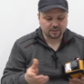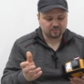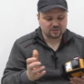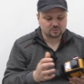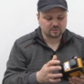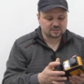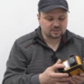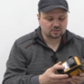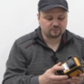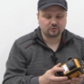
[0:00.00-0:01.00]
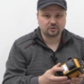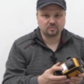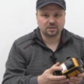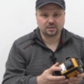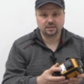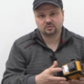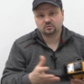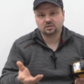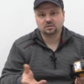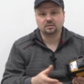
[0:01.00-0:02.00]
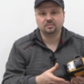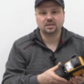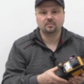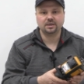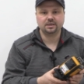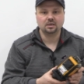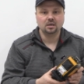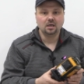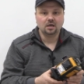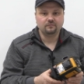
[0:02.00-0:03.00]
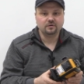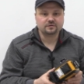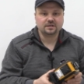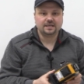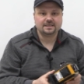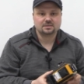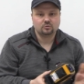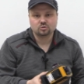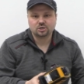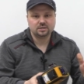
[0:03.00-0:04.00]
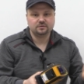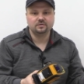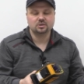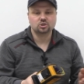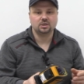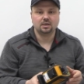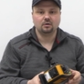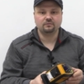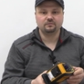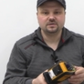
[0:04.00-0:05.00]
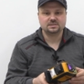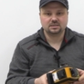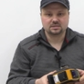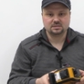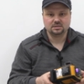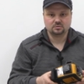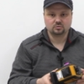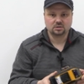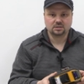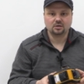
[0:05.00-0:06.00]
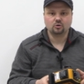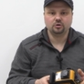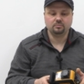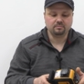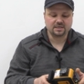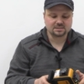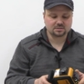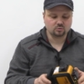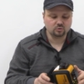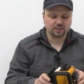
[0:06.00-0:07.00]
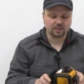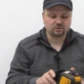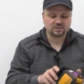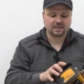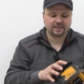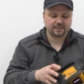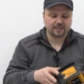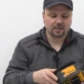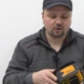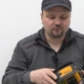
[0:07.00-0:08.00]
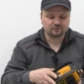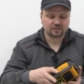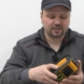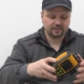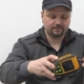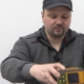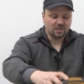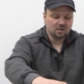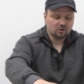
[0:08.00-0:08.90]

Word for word: Habt ihr sowas nicht auf eurem Gerät und irgendein Mitarbeiter wirft den Laser um, stellt ihn wieder schnell auf, wisst ihr das nicht und dann könnten Messungenauigkeiten auftreten.